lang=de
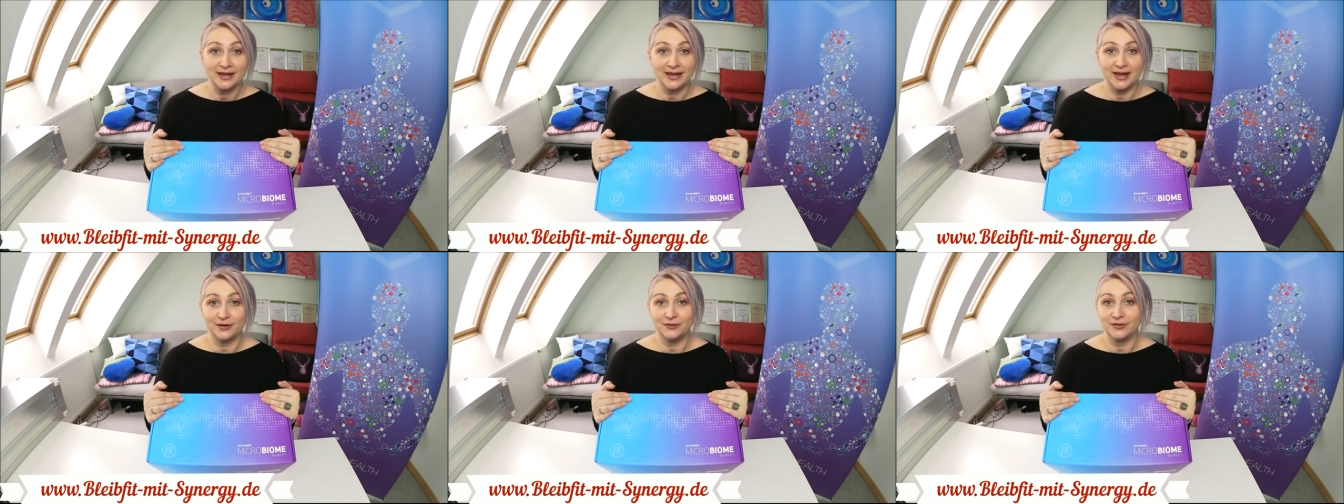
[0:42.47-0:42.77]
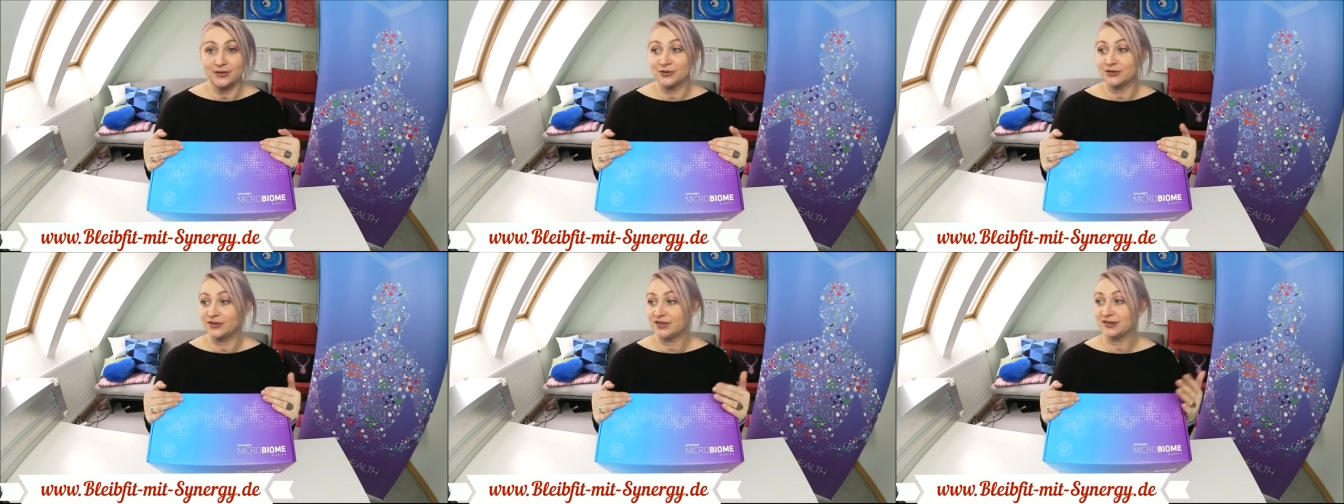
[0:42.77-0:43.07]
Ja,
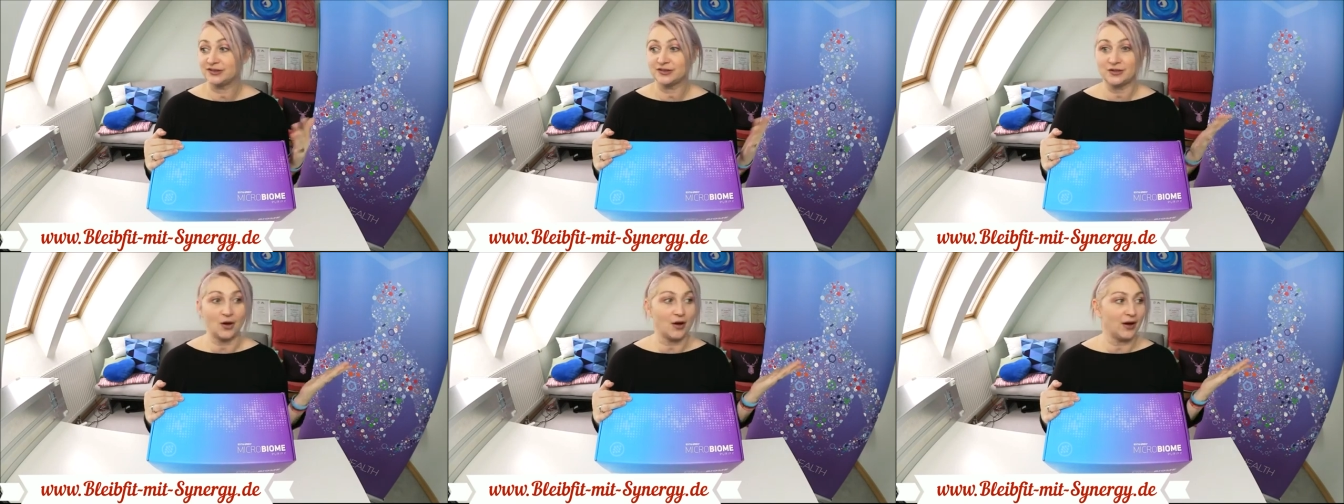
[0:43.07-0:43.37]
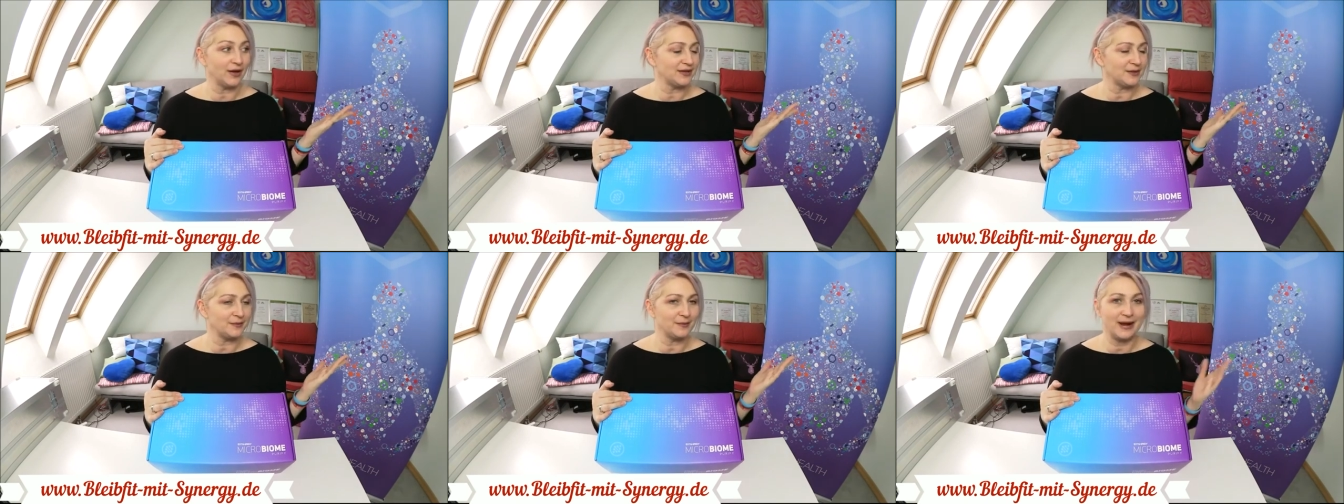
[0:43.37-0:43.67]
und wie du siehst,
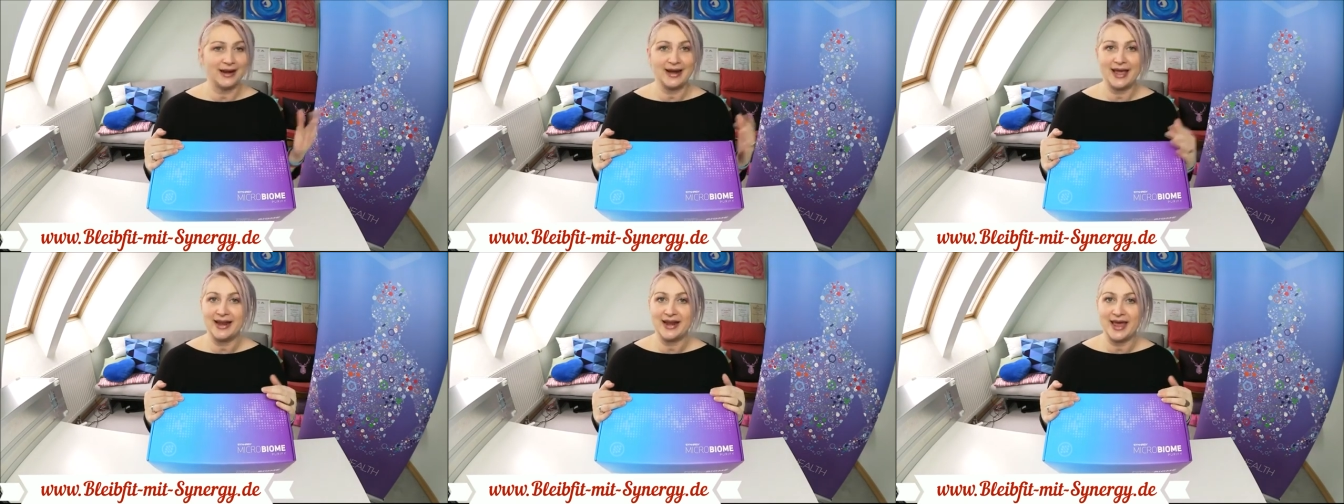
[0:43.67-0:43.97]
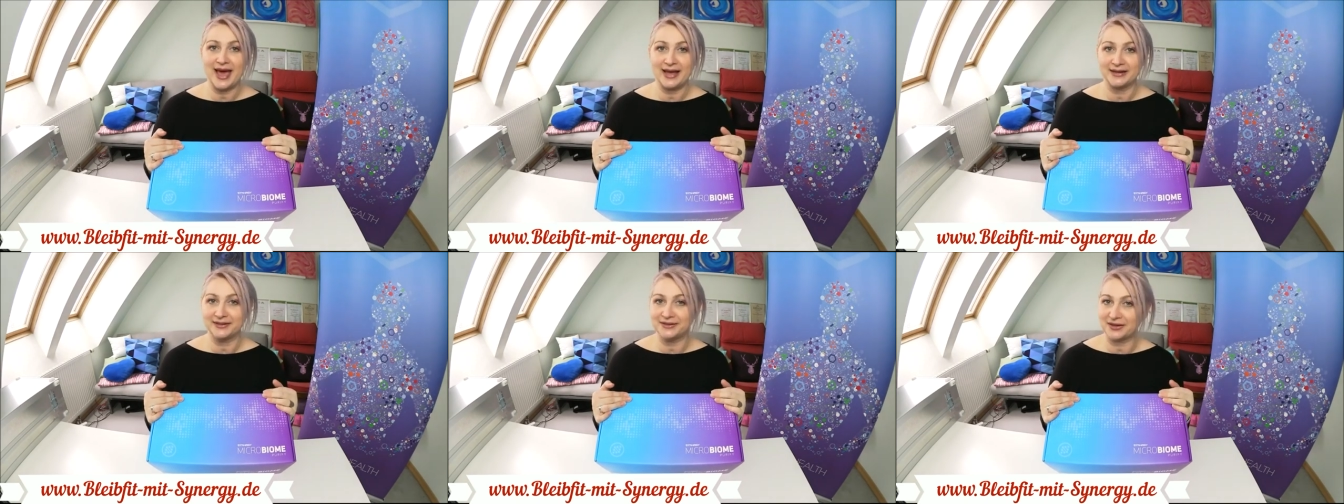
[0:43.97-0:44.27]
heute mal
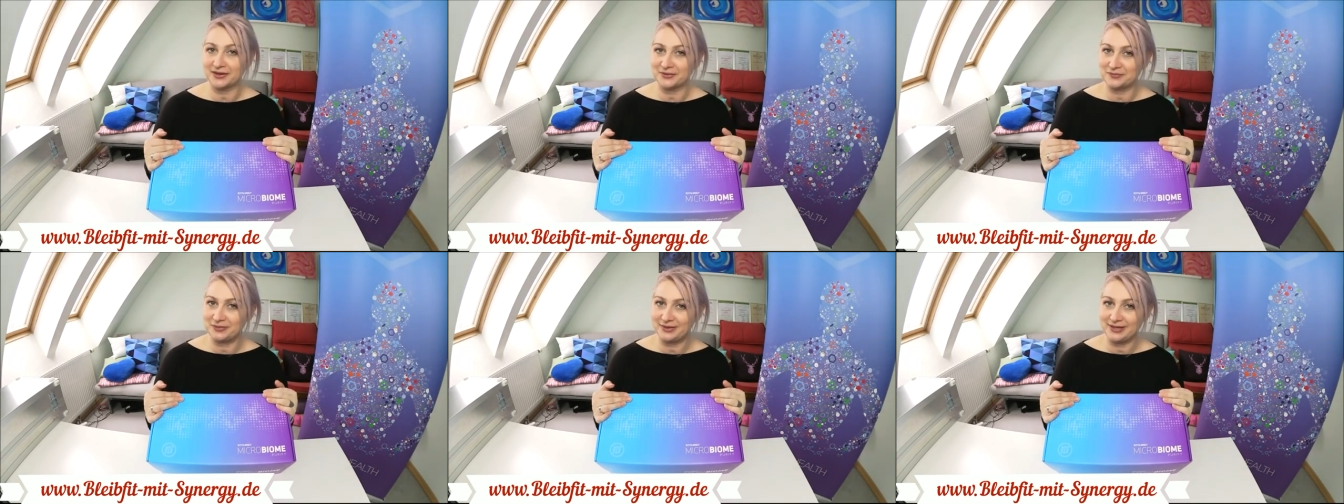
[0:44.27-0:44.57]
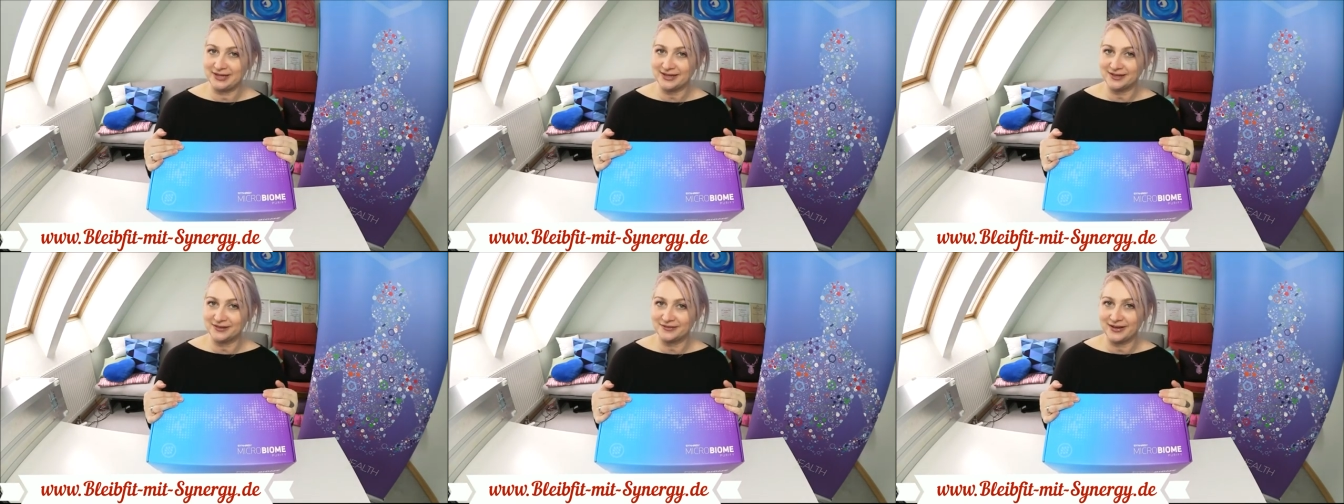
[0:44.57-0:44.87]
ein anderer
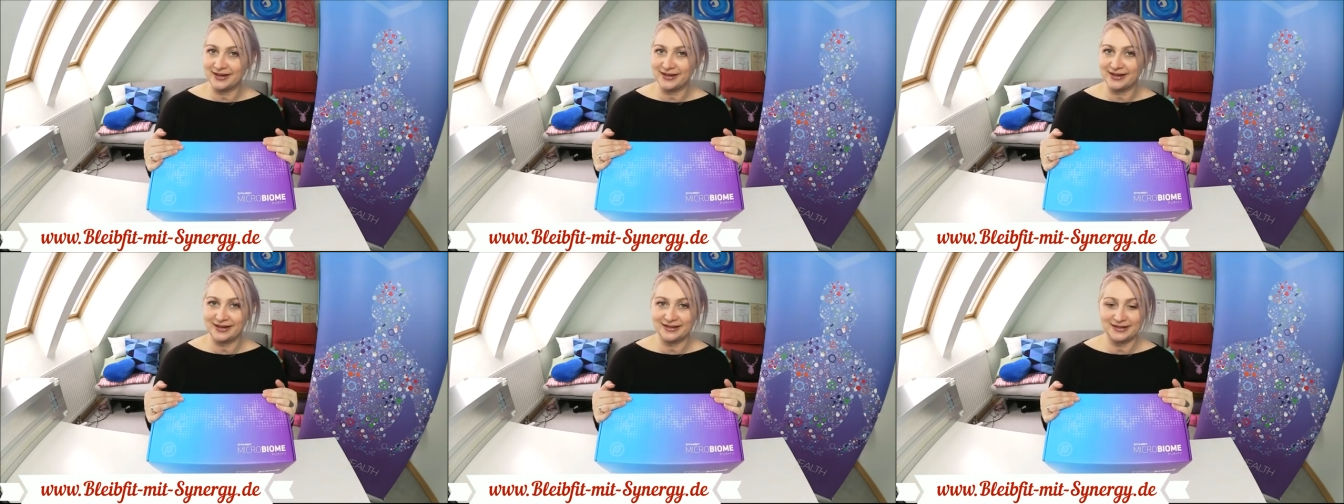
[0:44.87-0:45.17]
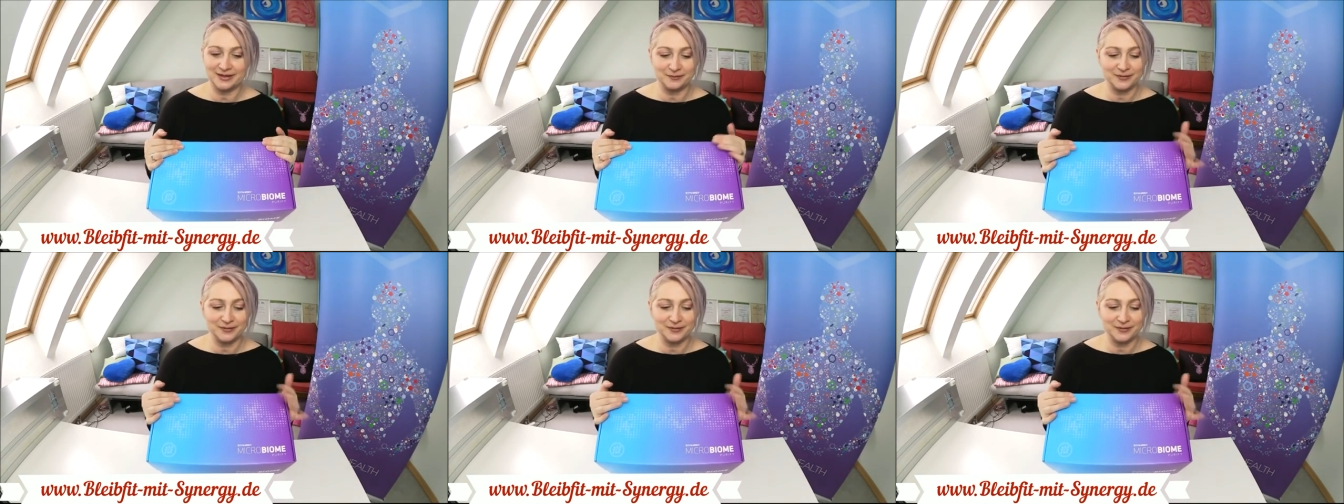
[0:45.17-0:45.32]
Blickwinkel,